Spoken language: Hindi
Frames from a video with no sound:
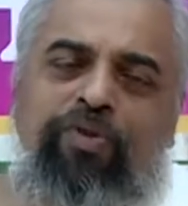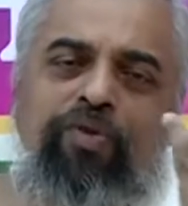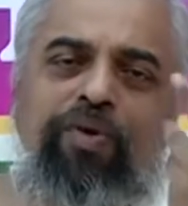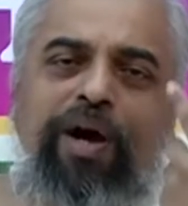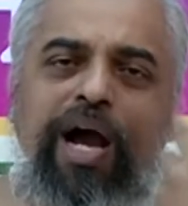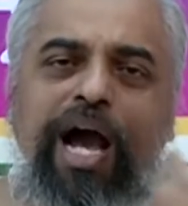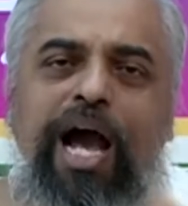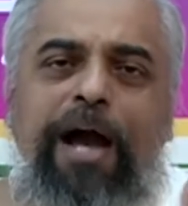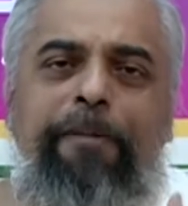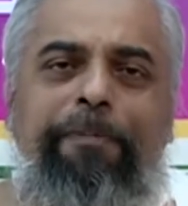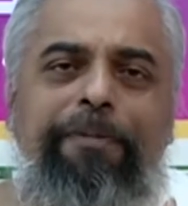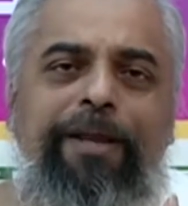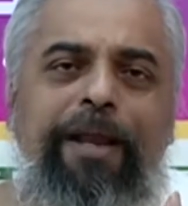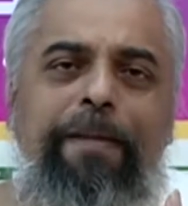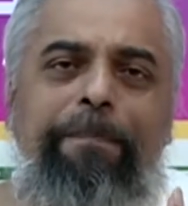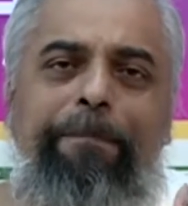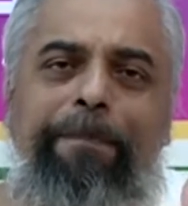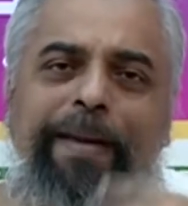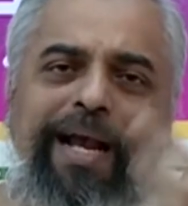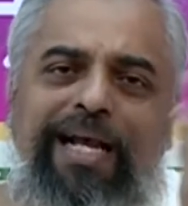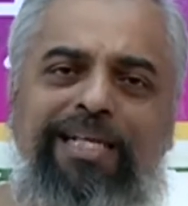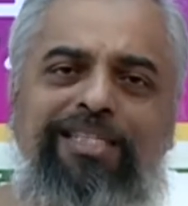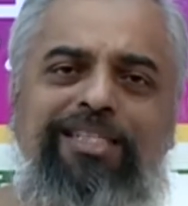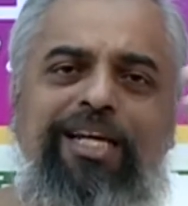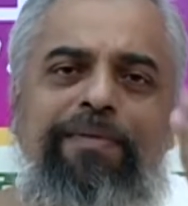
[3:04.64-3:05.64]
तो आपकी
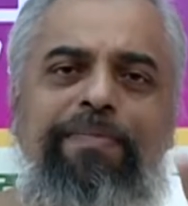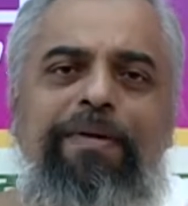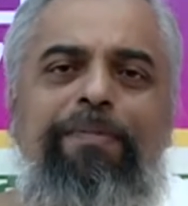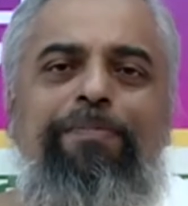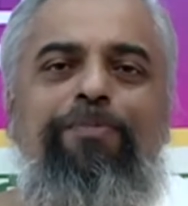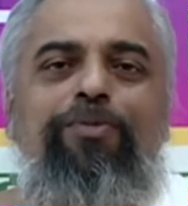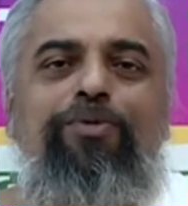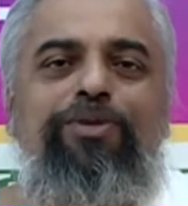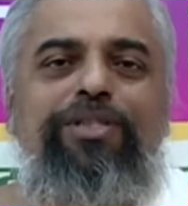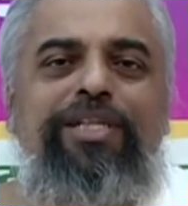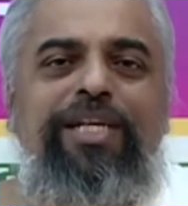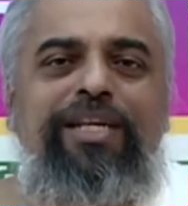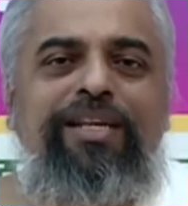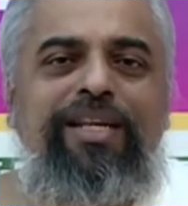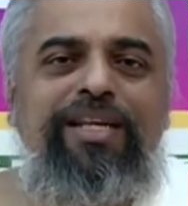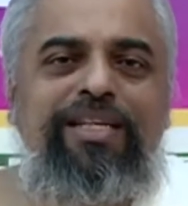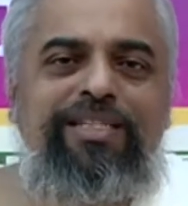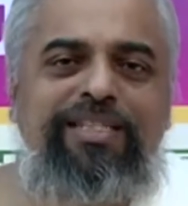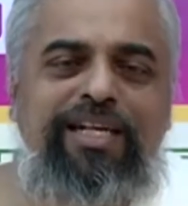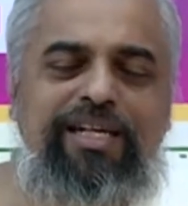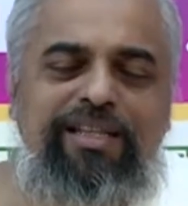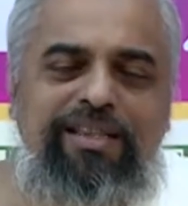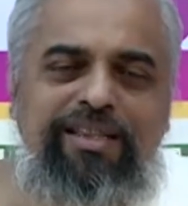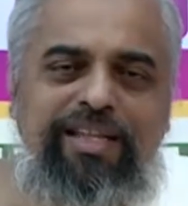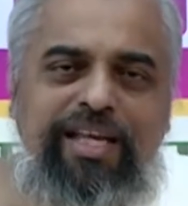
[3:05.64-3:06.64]
प्यास कभी बुझ ही नहीं
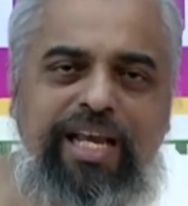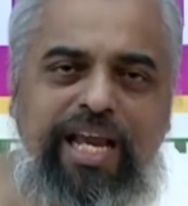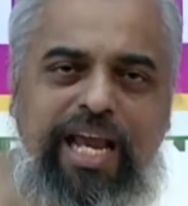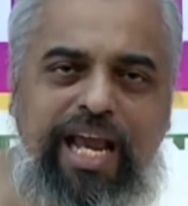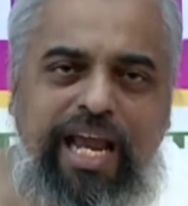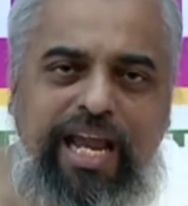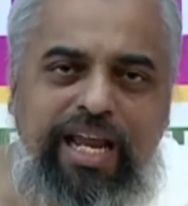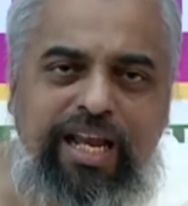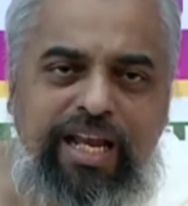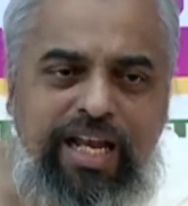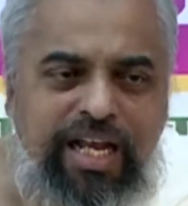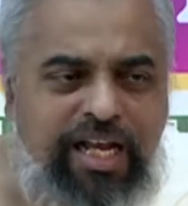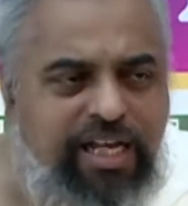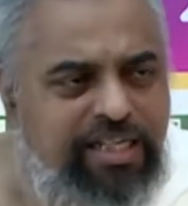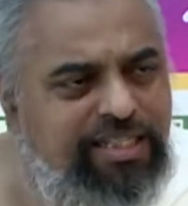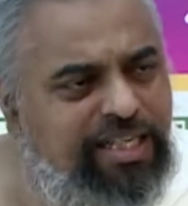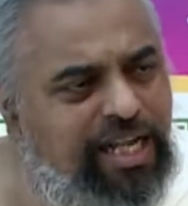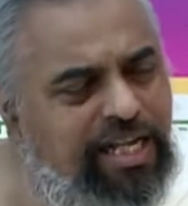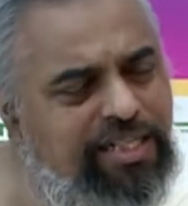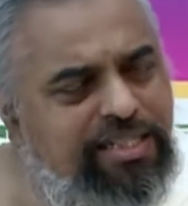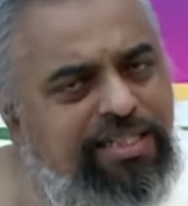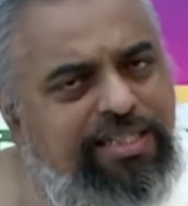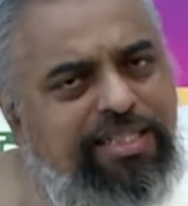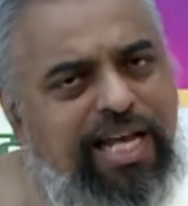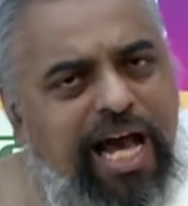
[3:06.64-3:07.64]
सकती है
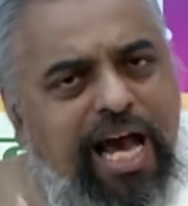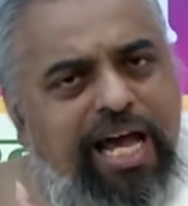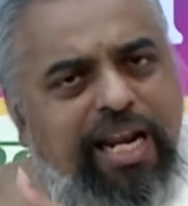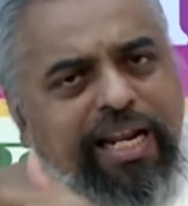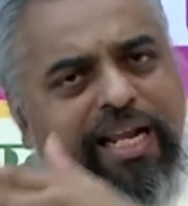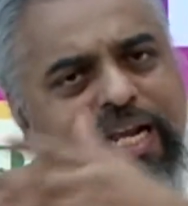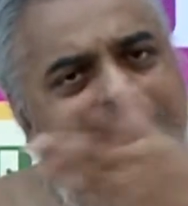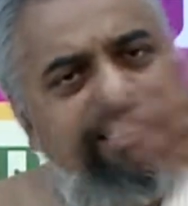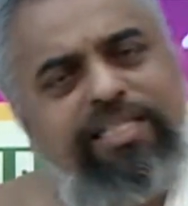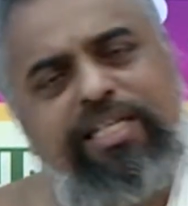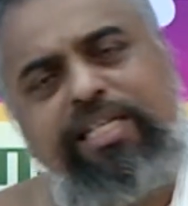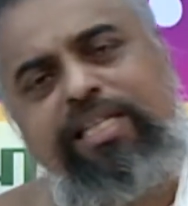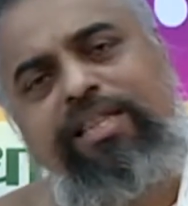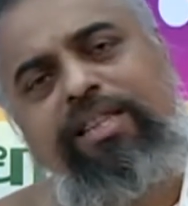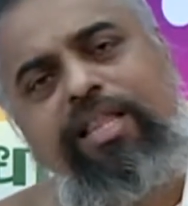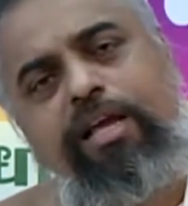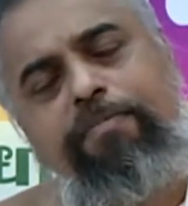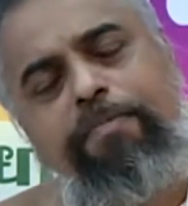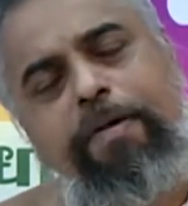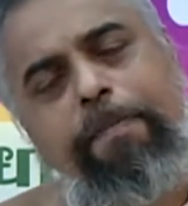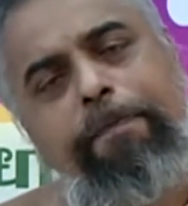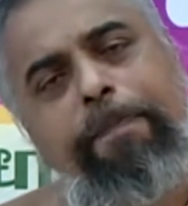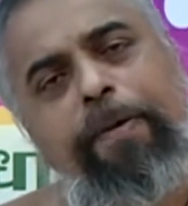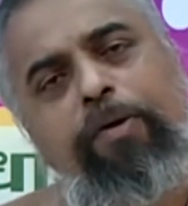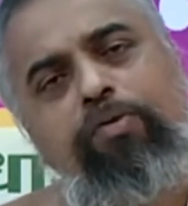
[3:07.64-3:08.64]
संसार के जितने
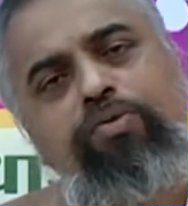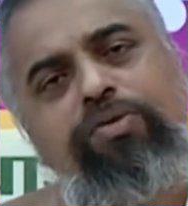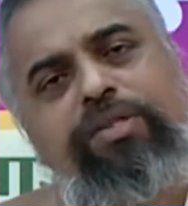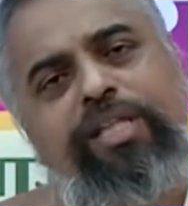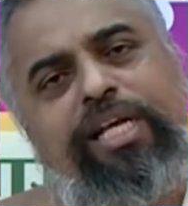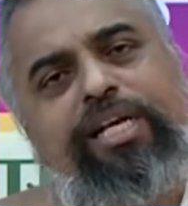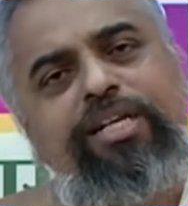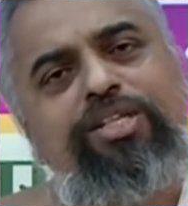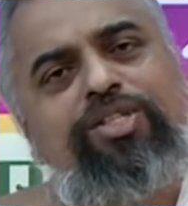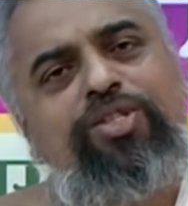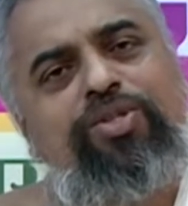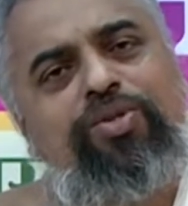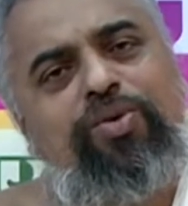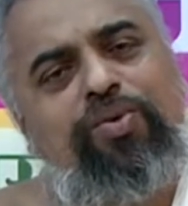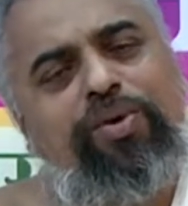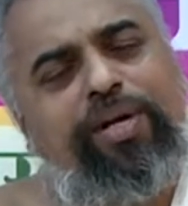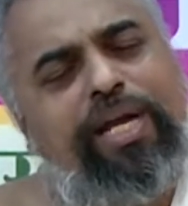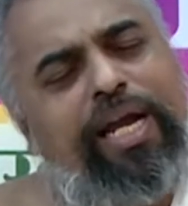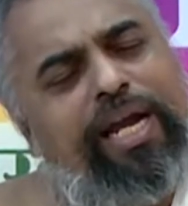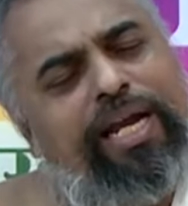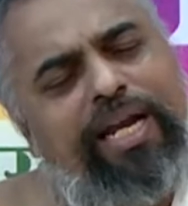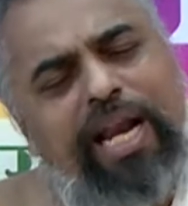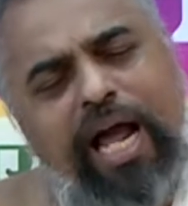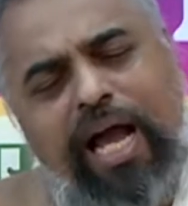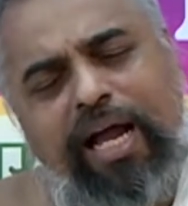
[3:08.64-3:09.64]
भी भौतिक सुख
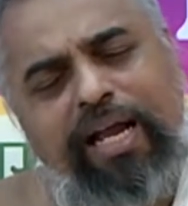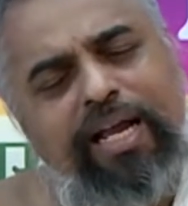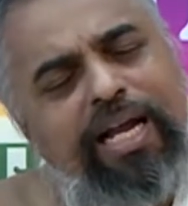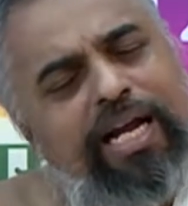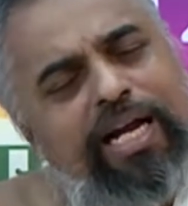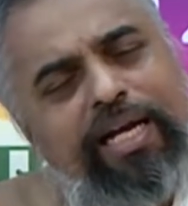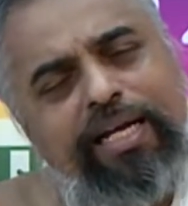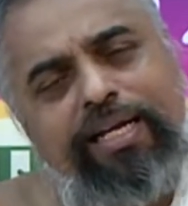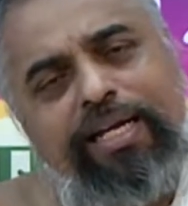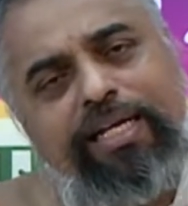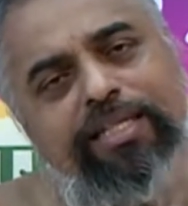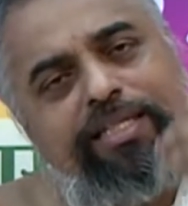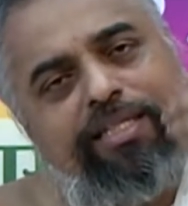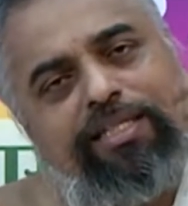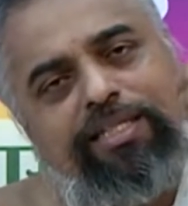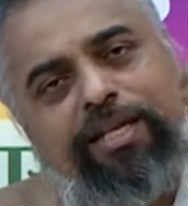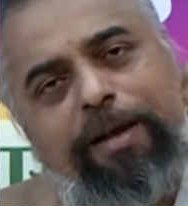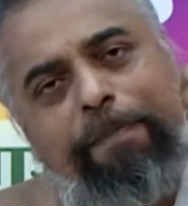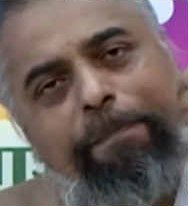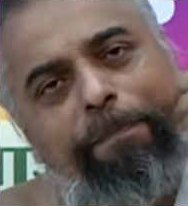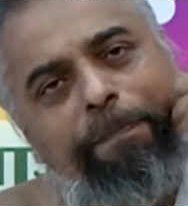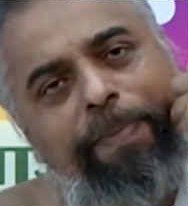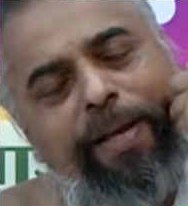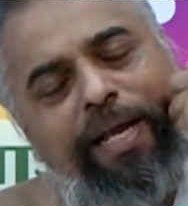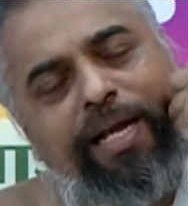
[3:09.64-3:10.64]
है ना ये
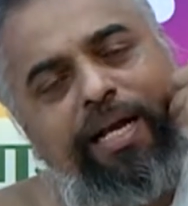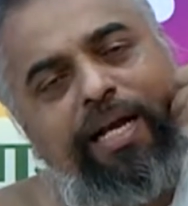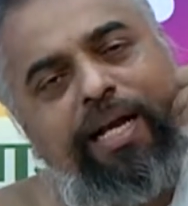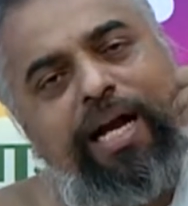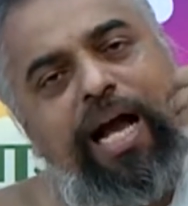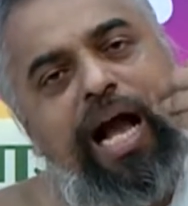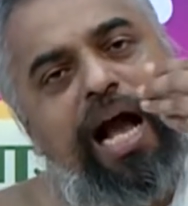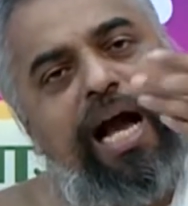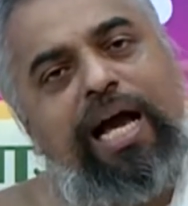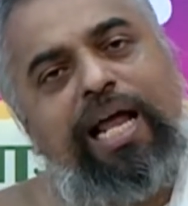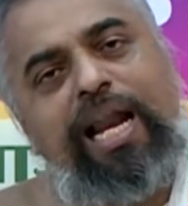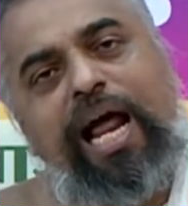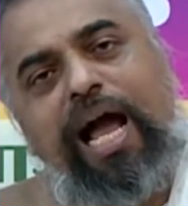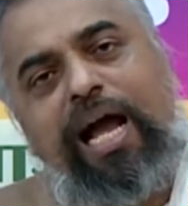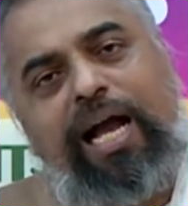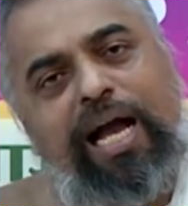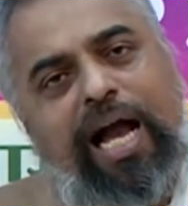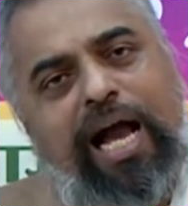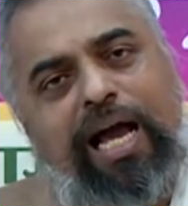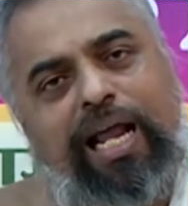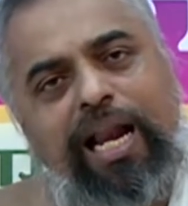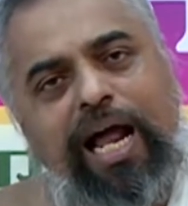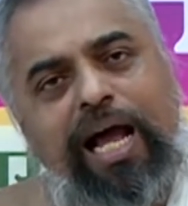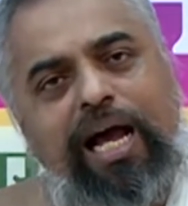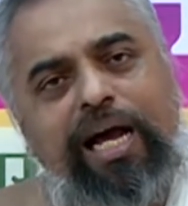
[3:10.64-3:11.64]
सब भी खारा
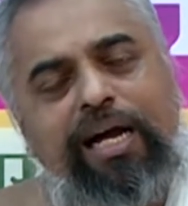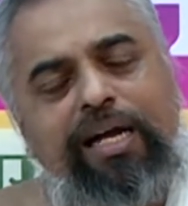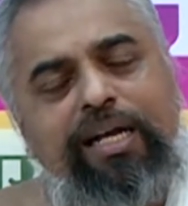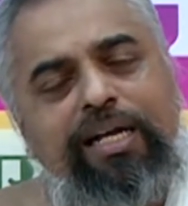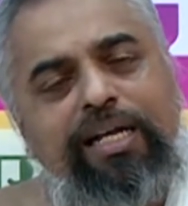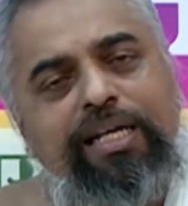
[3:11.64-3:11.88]
खारा